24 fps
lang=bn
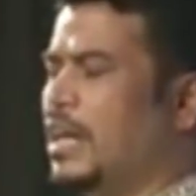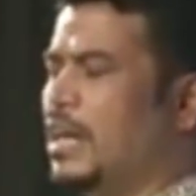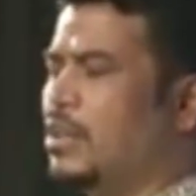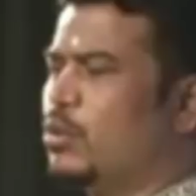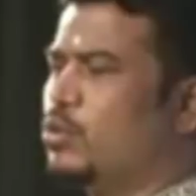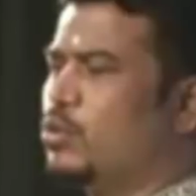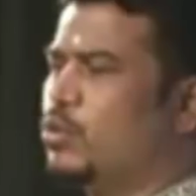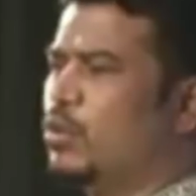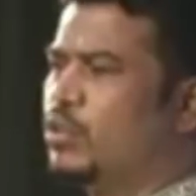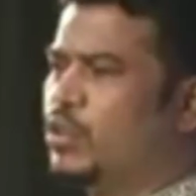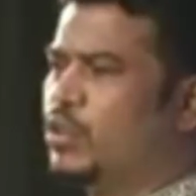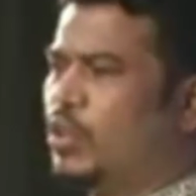আল্লাহ
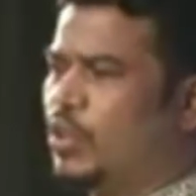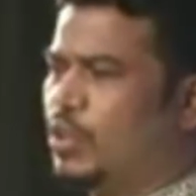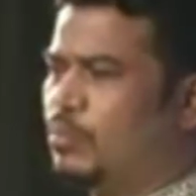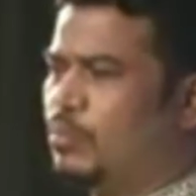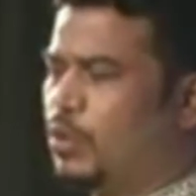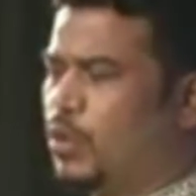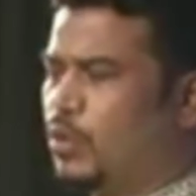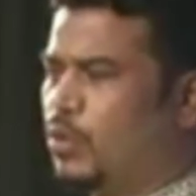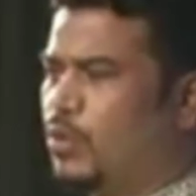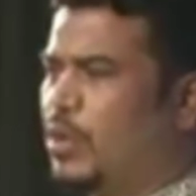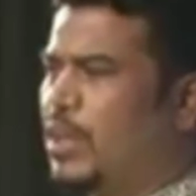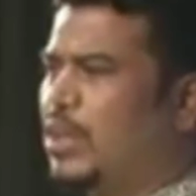রসুল যখন
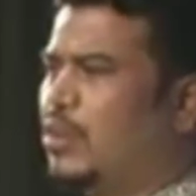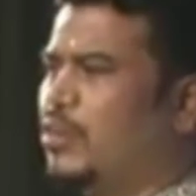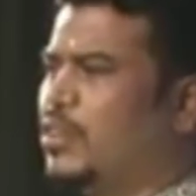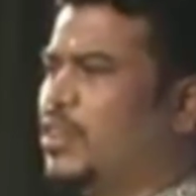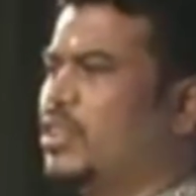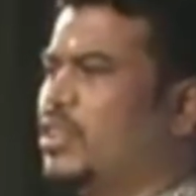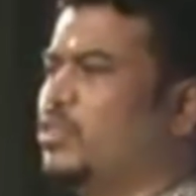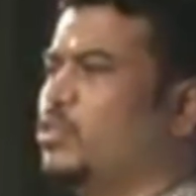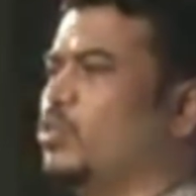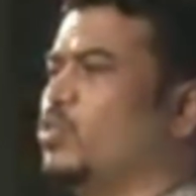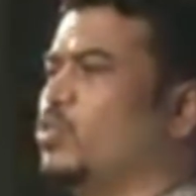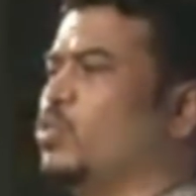বর্ণনা
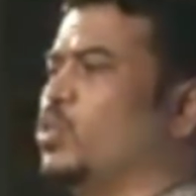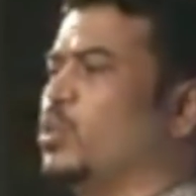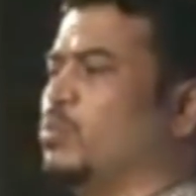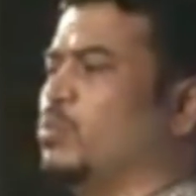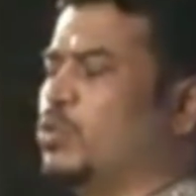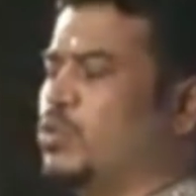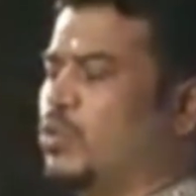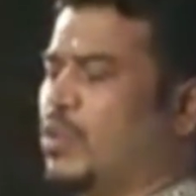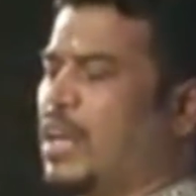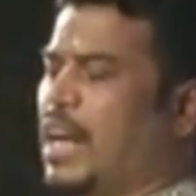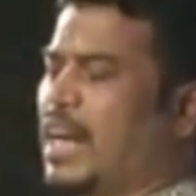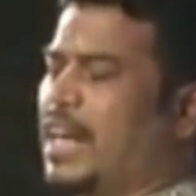করেছেন চোদ্দশো
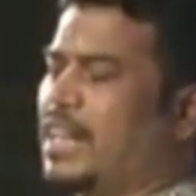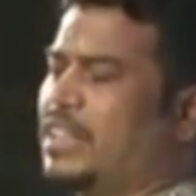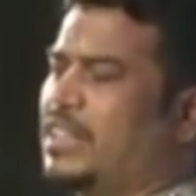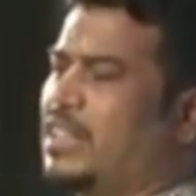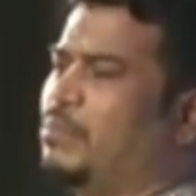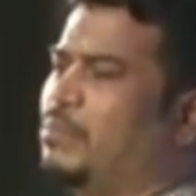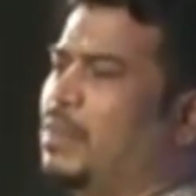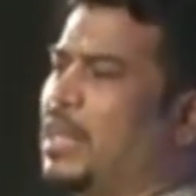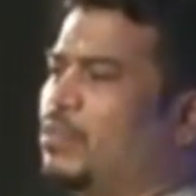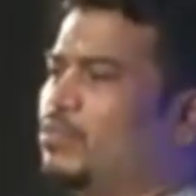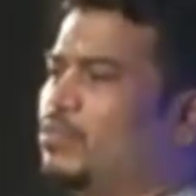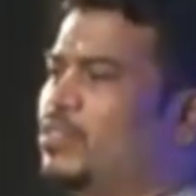বছর আগে
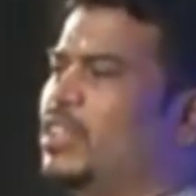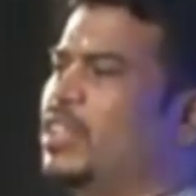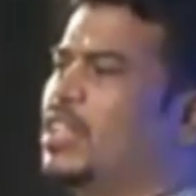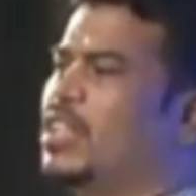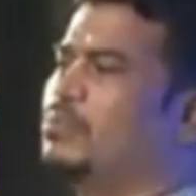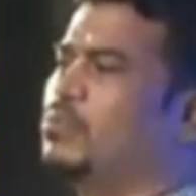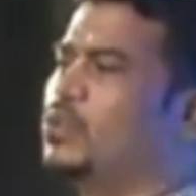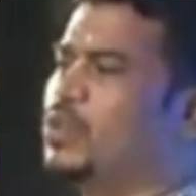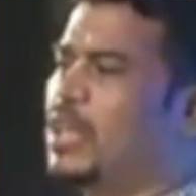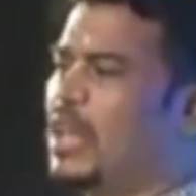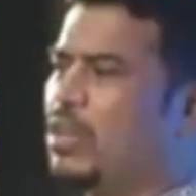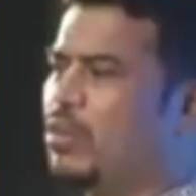সে
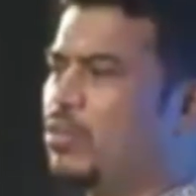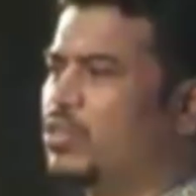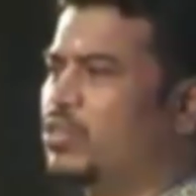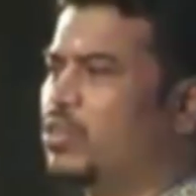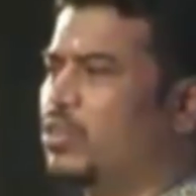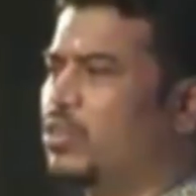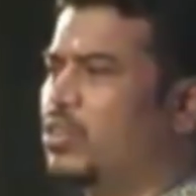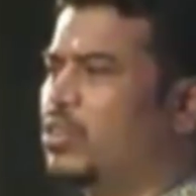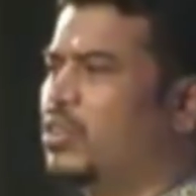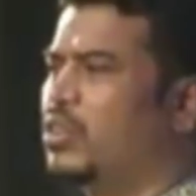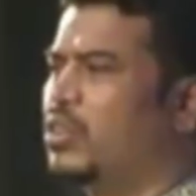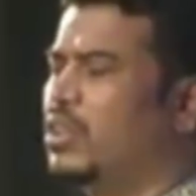মানুষদেরকে বোঝানোর
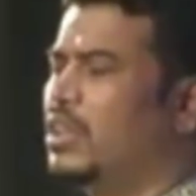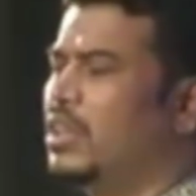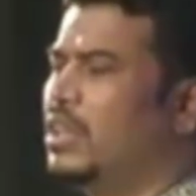জন্য